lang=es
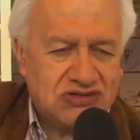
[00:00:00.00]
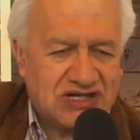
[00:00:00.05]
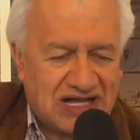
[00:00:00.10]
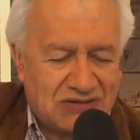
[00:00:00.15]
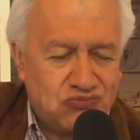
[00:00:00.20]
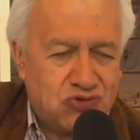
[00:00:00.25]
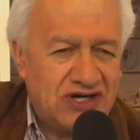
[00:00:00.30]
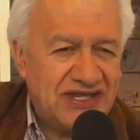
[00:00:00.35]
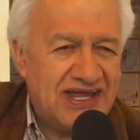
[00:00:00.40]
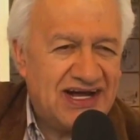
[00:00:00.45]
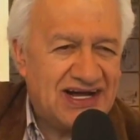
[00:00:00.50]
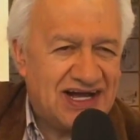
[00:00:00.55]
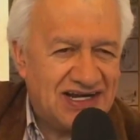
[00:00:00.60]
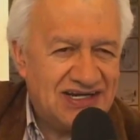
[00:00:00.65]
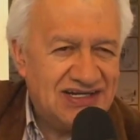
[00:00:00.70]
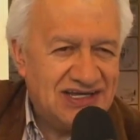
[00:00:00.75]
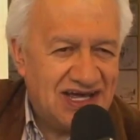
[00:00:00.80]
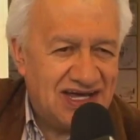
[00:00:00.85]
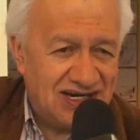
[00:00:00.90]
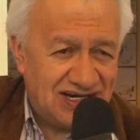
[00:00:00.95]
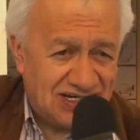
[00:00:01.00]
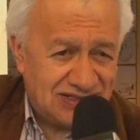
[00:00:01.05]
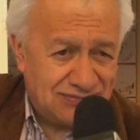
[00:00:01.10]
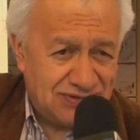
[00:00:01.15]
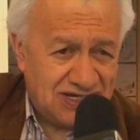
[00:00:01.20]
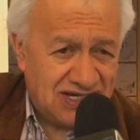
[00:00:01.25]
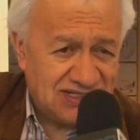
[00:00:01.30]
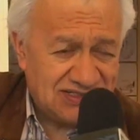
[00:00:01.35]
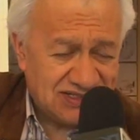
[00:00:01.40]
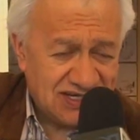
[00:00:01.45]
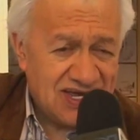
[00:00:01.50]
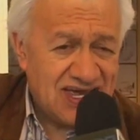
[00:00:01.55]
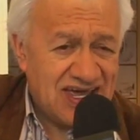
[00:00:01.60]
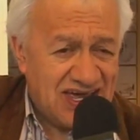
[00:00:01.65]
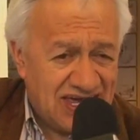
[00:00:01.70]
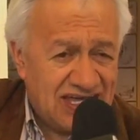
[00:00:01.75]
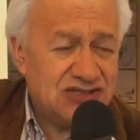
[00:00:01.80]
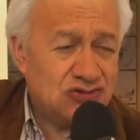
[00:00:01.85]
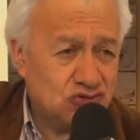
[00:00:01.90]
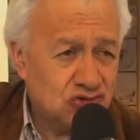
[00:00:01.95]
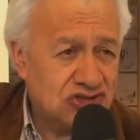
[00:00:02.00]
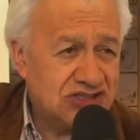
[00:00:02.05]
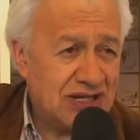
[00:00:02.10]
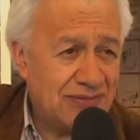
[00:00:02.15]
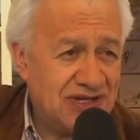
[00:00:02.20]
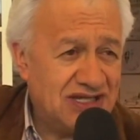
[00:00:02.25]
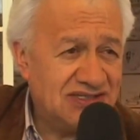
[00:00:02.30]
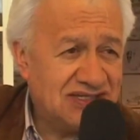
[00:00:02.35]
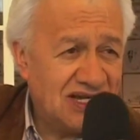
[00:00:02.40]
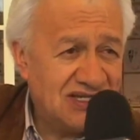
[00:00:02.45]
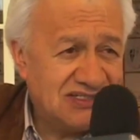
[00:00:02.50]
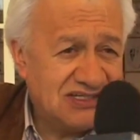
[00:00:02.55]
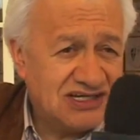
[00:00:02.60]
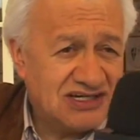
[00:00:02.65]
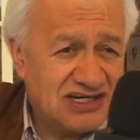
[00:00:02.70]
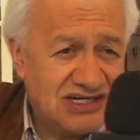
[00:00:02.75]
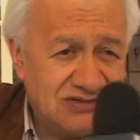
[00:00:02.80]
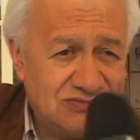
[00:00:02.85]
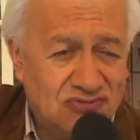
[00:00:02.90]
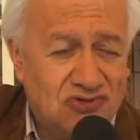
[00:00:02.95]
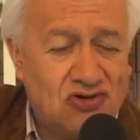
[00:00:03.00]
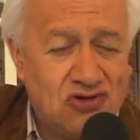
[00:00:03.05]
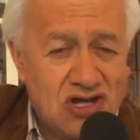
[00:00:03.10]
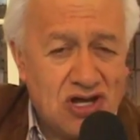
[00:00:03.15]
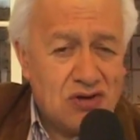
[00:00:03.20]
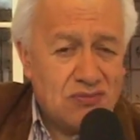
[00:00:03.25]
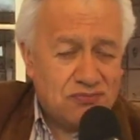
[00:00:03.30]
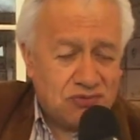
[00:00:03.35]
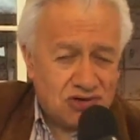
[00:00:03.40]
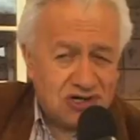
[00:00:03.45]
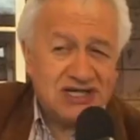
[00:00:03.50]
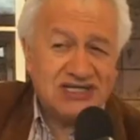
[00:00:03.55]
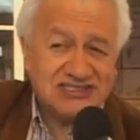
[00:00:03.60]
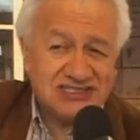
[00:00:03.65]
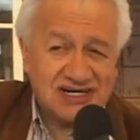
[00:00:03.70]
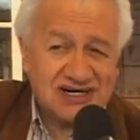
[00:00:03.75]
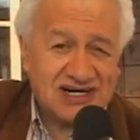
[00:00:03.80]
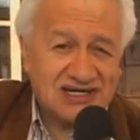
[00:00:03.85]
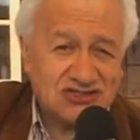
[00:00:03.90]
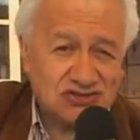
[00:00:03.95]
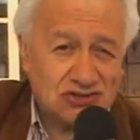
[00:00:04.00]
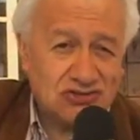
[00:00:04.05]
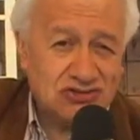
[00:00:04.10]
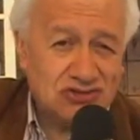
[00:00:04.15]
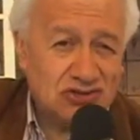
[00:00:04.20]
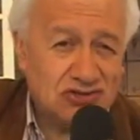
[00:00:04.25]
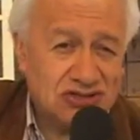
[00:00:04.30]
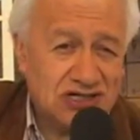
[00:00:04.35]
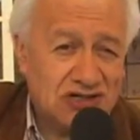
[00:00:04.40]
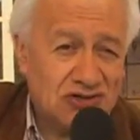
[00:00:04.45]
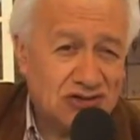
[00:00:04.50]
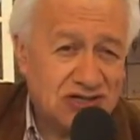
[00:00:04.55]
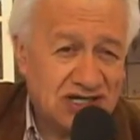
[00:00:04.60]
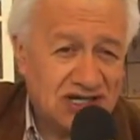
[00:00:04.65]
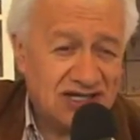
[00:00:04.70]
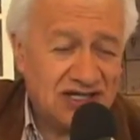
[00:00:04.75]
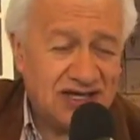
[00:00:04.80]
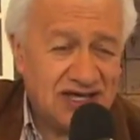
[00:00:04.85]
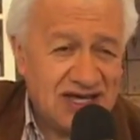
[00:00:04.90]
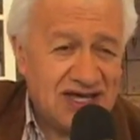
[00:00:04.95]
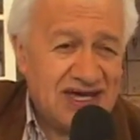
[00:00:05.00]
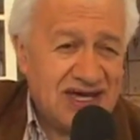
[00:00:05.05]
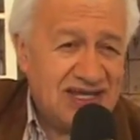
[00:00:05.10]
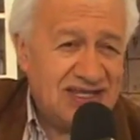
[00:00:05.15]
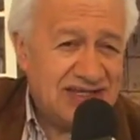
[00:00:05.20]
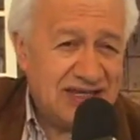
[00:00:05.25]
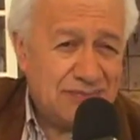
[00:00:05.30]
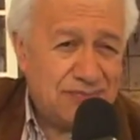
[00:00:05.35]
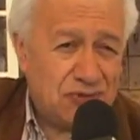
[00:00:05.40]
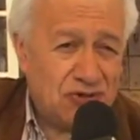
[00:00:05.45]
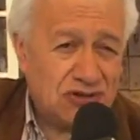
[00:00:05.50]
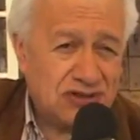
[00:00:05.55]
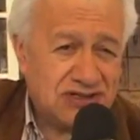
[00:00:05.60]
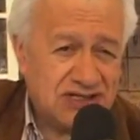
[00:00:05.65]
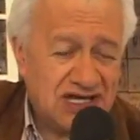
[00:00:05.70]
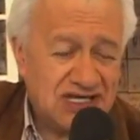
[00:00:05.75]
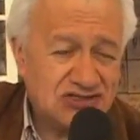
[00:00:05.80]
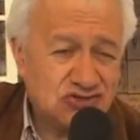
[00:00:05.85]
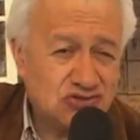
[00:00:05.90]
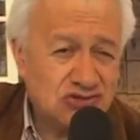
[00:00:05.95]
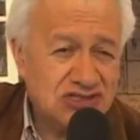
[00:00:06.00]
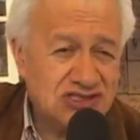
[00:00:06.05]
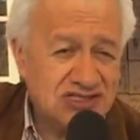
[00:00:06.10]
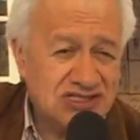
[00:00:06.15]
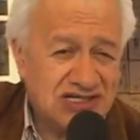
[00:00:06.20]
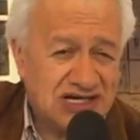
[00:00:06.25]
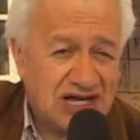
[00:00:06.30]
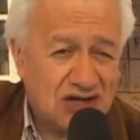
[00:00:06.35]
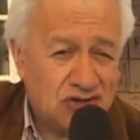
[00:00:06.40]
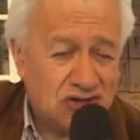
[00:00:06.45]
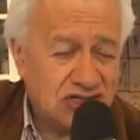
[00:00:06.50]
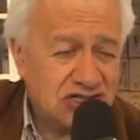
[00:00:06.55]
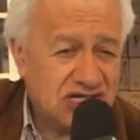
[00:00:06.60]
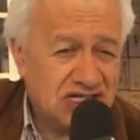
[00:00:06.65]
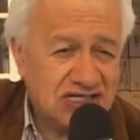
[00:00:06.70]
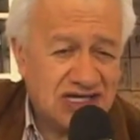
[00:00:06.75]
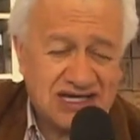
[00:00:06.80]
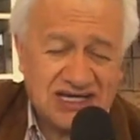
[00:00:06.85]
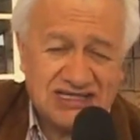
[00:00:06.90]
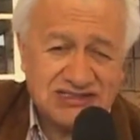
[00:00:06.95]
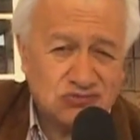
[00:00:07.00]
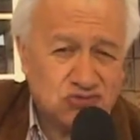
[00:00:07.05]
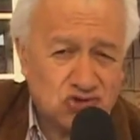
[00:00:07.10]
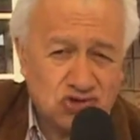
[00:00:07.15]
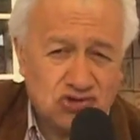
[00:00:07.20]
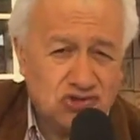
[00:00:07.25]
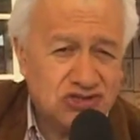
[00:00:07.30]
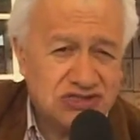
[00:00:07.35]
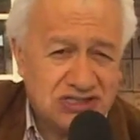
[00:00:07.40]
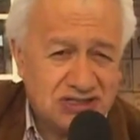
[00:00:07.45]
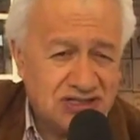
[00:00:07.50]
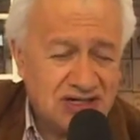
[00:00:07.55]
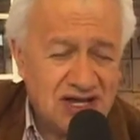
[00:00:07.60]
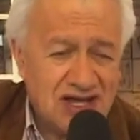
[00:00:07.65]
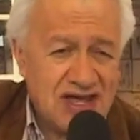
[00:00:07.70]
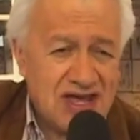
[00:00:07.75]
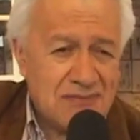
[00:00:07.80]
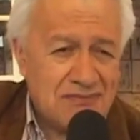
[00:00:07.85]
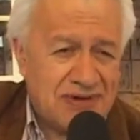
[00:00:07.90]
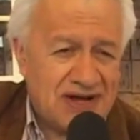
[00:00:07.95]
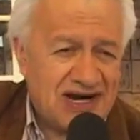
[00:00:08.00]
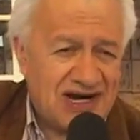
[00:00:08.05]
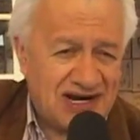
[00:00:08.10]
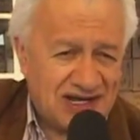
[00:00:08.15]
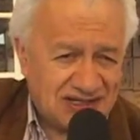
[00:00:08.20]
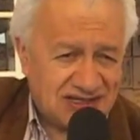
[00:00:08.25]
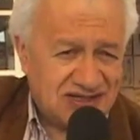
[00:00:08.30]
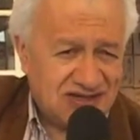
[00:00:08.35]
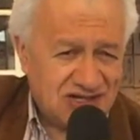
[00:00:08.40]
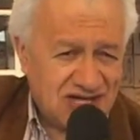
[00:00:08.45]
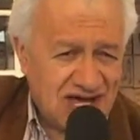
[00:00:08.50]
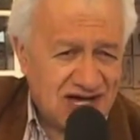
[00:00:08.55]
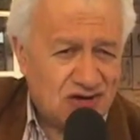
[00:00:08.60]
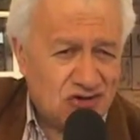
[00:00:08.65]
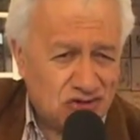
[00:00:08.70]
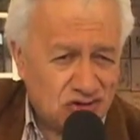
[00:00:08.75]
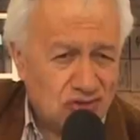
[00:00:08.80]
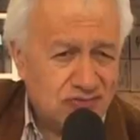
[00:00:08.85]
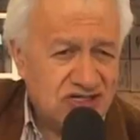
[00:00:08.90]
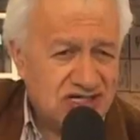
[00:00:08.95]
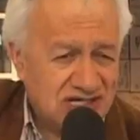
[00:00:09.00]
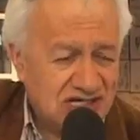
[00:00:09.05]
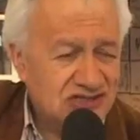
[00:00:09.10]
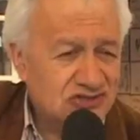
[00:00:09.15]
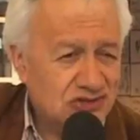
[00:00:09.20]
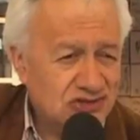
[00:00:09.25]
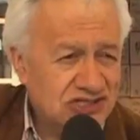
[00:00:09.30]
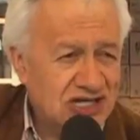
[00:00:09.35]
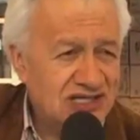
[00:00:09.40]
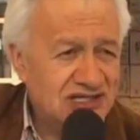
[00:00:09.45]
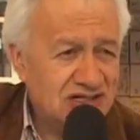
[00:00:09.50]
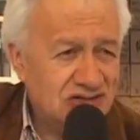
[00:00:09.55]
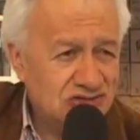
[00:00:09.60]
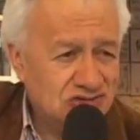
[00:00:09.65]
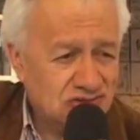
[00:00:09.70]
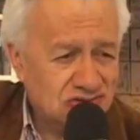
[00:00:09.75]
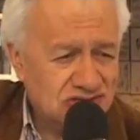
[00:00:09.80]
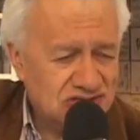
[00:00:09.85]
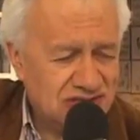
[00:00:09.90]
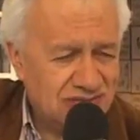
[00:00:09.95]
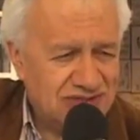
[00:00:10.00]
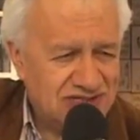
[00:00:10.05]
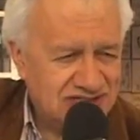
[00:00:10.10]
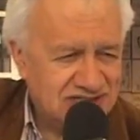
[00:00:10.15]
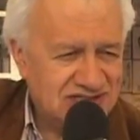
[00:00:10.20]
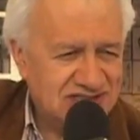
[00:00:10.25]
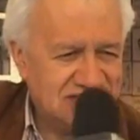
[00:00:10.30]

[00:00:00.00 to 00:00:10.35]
buena calidad de las vidas es justamente el ciclismo. Por esa razón yo creo que el deporte es un indicador que es muy útil para la actividad económica y social de los cundinamarqueses. Le